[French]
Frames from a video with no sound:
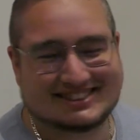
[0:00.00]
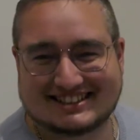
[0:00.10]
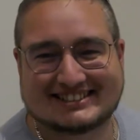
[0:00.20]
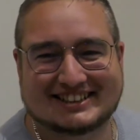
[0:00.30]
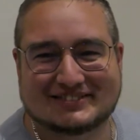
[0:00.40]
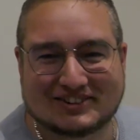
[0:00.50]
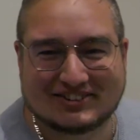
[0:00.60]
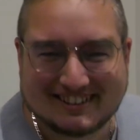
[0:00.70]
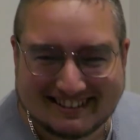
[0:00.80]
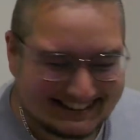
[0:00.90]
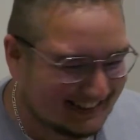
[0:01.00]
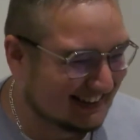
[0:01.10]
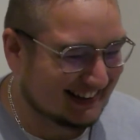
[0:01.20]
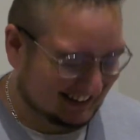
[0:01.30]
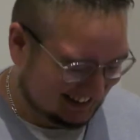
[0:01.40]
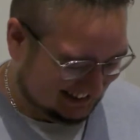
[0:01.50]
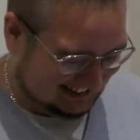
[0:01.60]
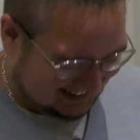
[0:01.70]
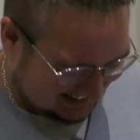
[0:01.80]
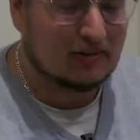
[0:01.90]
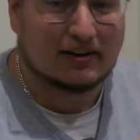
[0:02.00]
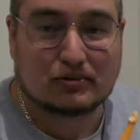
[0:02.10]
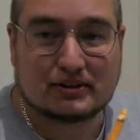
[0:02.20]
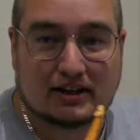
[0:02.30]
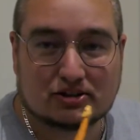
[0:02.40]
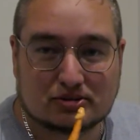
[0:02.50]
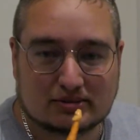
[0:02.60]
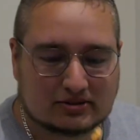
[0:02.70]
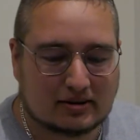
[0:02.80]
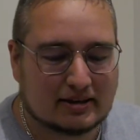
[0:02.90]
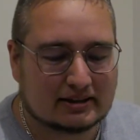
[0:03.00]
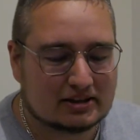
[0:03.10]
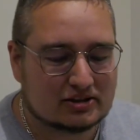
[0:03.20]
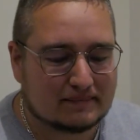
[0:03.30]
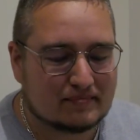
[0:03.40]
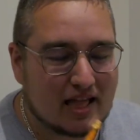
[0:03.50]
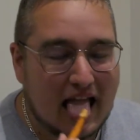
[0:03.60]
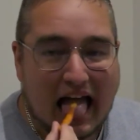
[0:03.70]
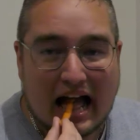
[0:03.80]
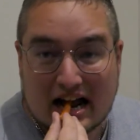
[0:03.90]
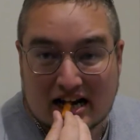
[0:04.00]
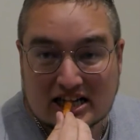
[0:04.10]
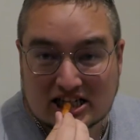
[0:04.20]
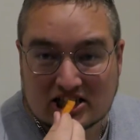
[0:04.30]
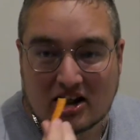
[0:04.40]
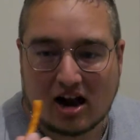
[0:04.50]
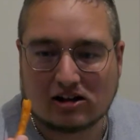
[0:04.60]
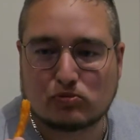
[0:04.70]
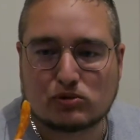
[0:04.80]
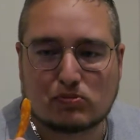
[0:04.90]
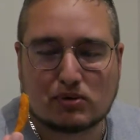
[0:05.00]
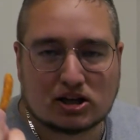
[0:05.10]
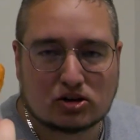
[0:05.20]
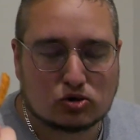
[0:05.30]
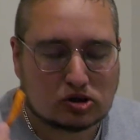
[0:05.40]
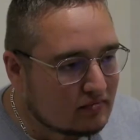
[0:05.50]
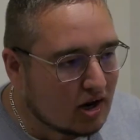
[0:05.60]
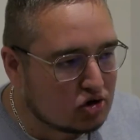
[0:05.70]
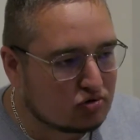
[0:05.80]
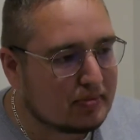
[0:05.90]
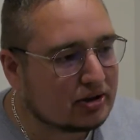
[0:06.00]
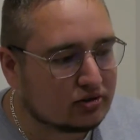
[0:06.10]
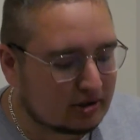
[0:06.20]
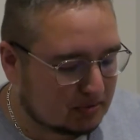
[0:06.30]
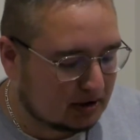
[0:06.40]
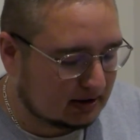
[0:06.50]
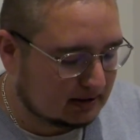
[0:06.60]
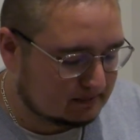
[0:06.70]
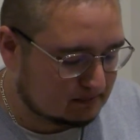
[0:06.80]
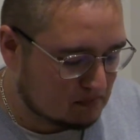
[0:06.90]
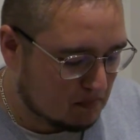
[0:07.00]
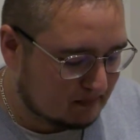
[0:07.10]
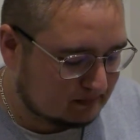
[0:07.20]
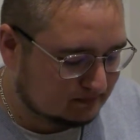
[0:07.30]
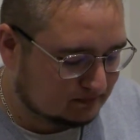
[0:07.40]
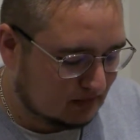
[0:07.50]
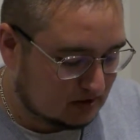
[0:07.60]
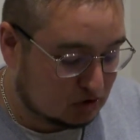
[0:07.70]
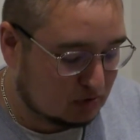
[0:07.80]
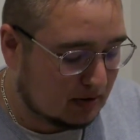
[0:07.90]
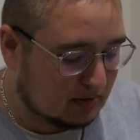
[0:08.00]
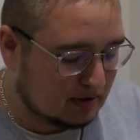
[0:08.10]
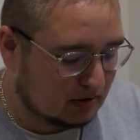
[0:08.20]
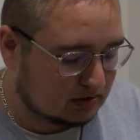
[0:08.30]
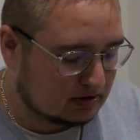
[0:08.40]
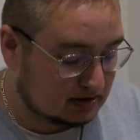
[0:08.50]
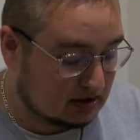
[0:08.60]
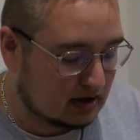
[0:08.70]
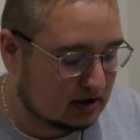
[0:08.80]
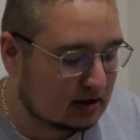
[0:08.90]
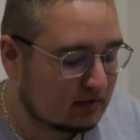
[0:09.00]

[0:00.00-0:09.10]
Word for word: C'est que c'est bon. on va goûter la sauce parce que la m'intrigue avec une petite patate douce. Je vois pas ce que ça peut être. C'est super bon par contre. Et elle est très